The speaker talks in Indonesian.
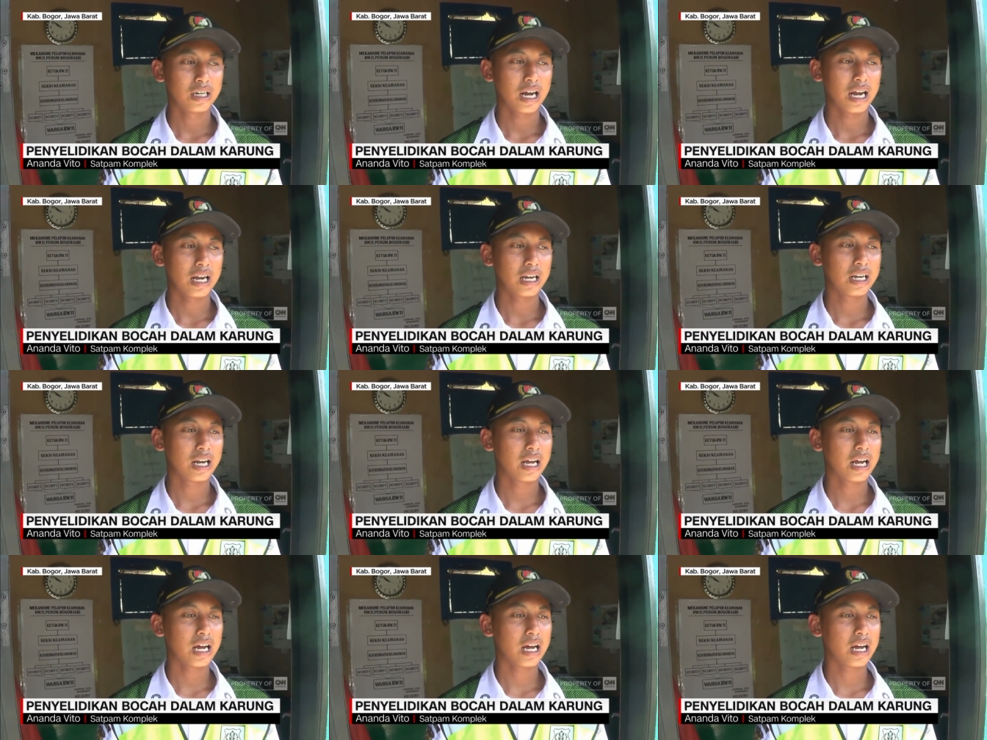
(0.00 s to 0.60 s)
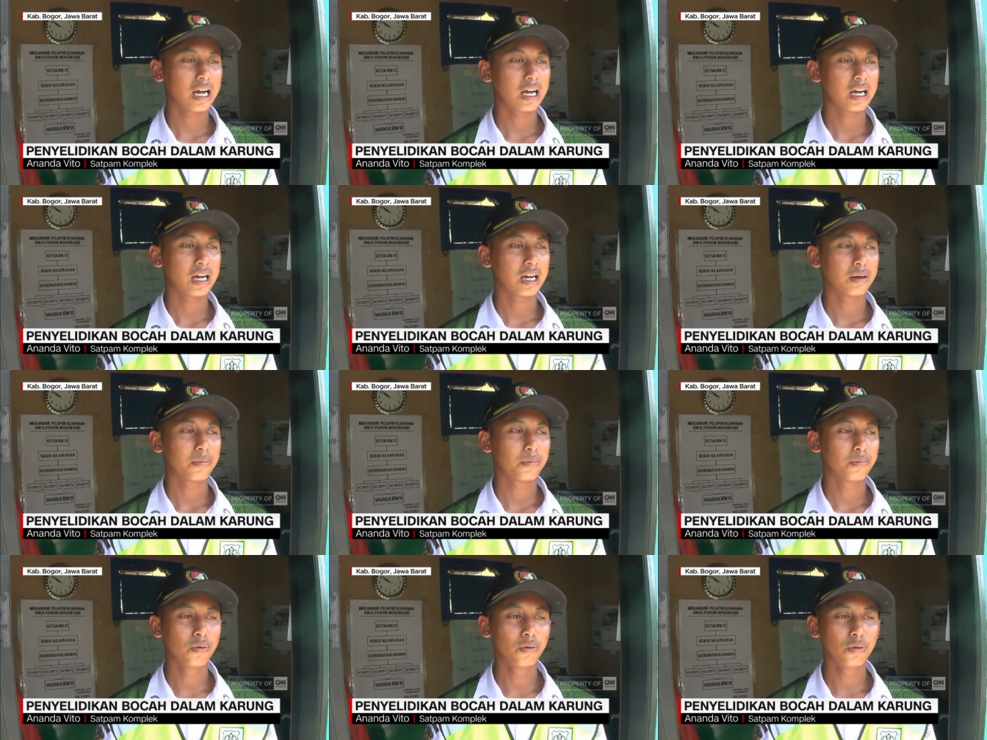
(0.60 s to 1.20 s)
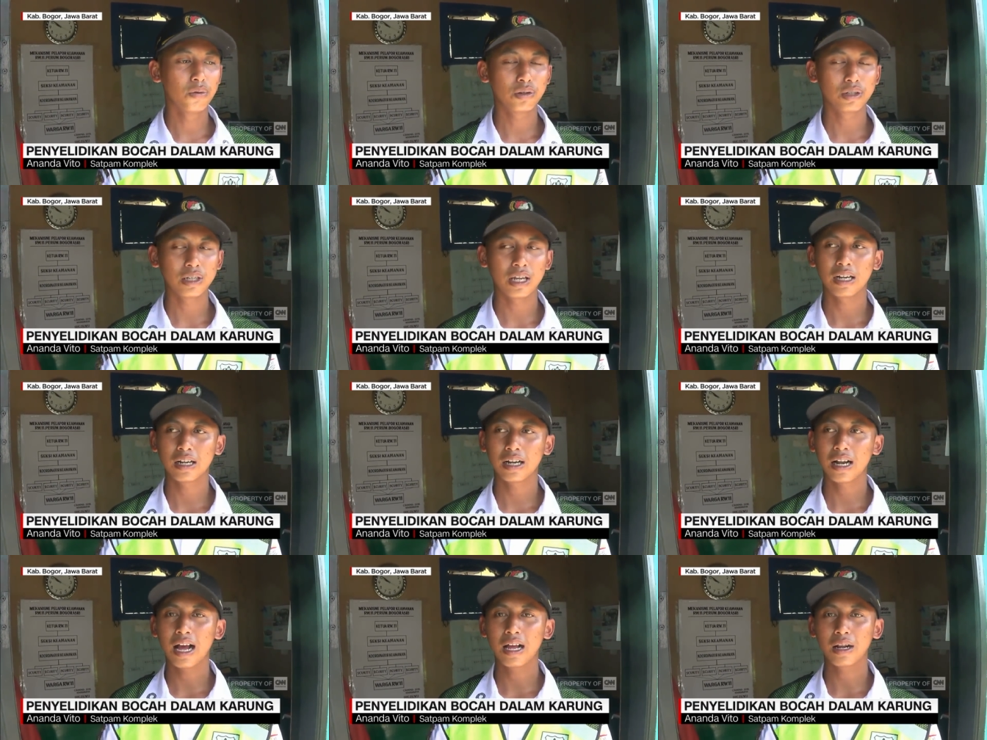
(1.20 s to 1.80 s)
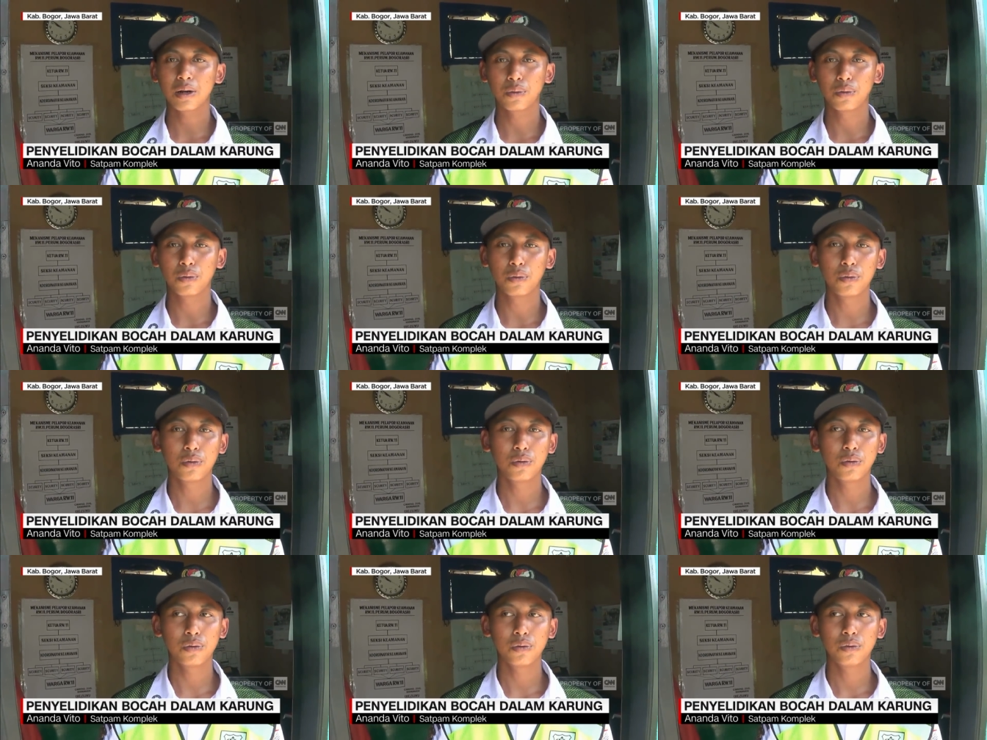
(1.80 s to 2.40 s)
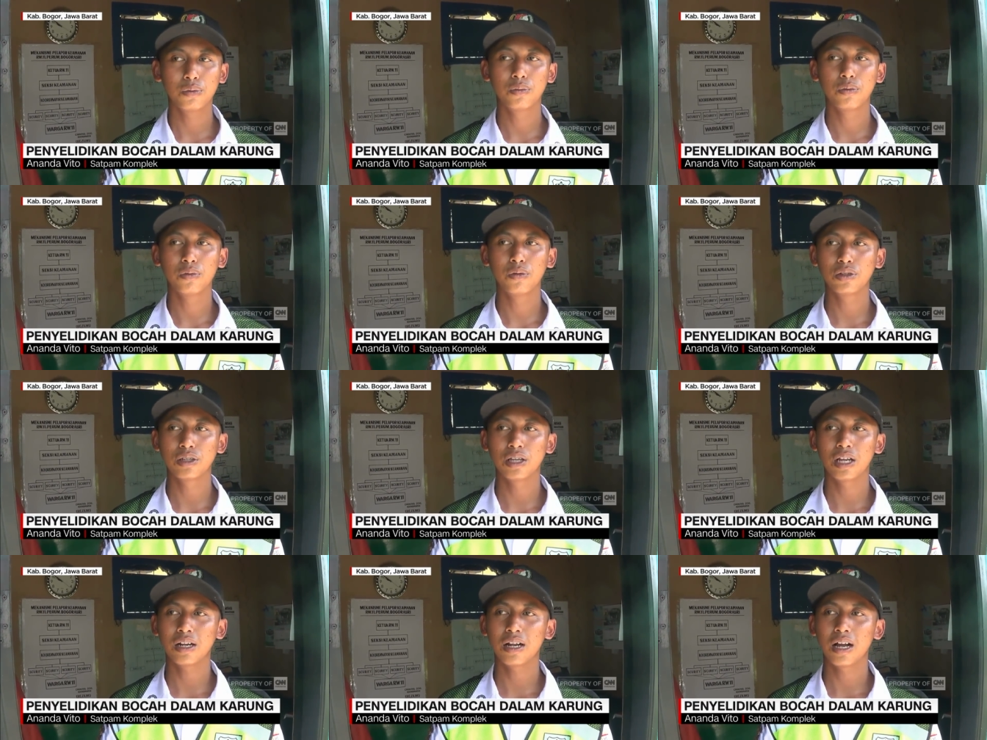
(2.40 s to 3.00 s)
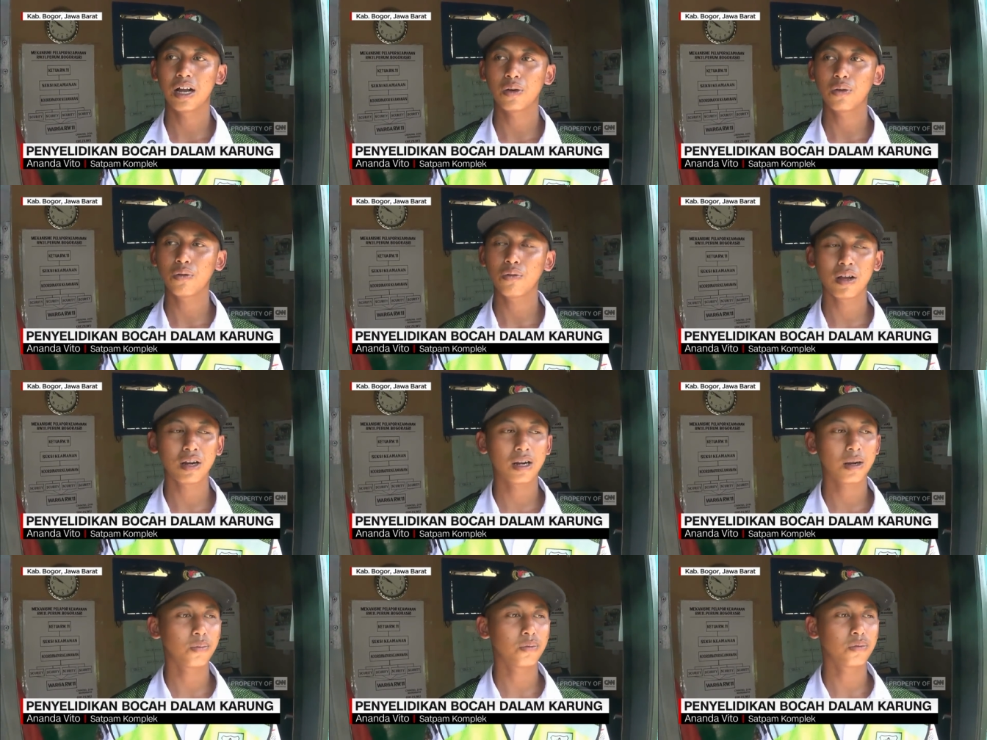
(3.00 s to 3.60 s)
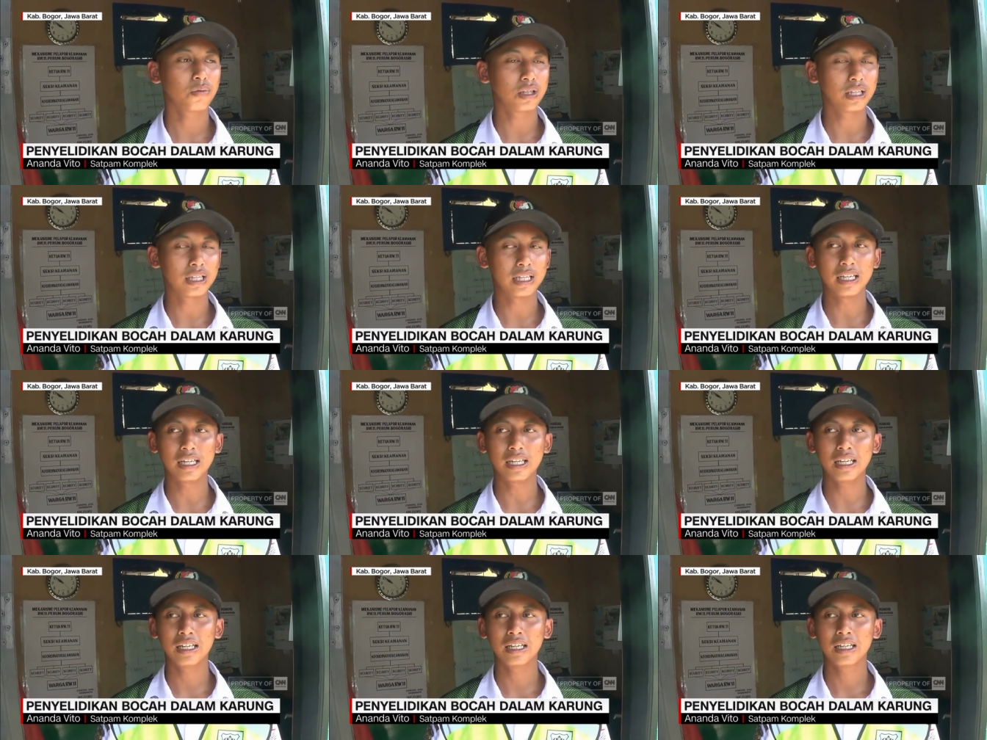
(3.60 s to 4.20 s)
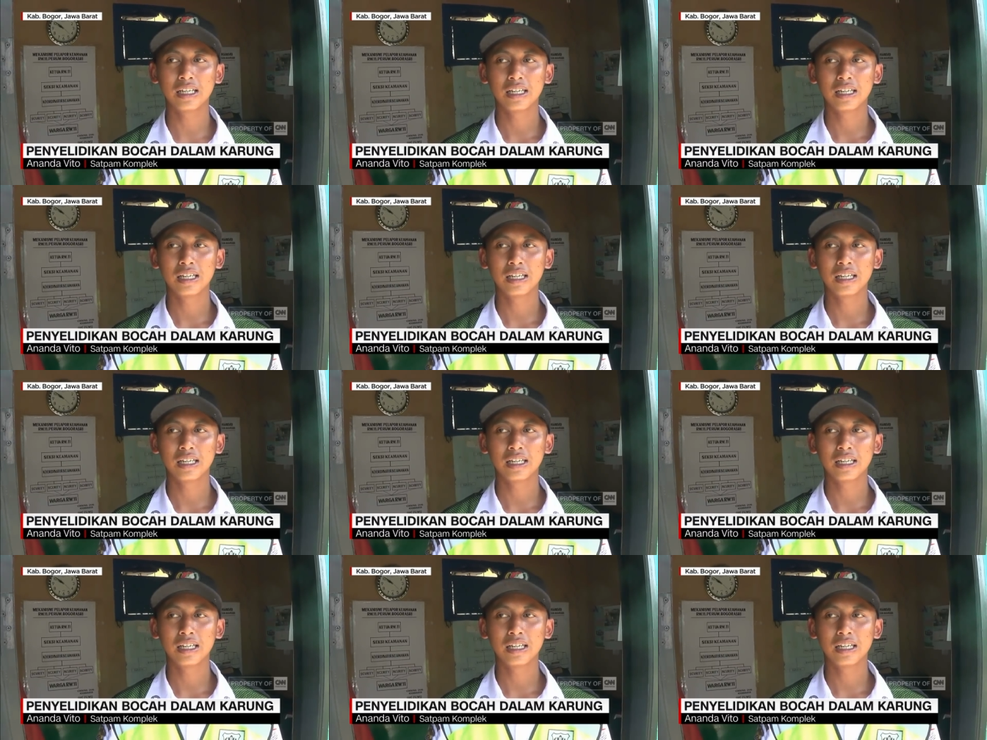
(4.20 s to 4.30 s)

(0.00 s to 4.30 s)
ada bungkusan karung bungkusan karung warna putih